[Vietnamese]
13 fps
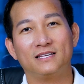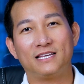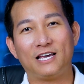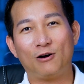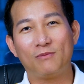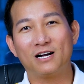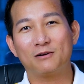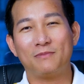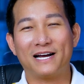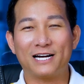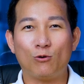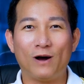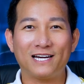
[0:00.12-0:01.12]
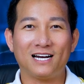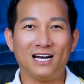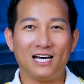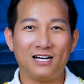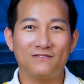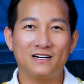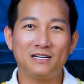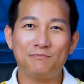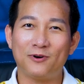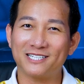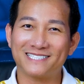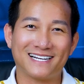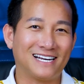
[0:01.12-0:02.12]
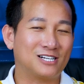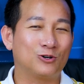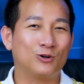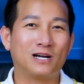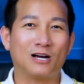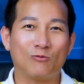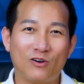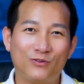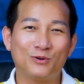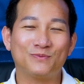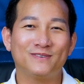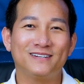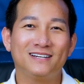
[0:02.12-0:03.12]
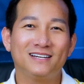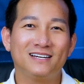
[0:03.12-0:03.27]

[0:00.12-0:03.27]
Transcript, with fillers: Chào mừng bạn đã quay trở lại với podcast của Trần Quốc Phúc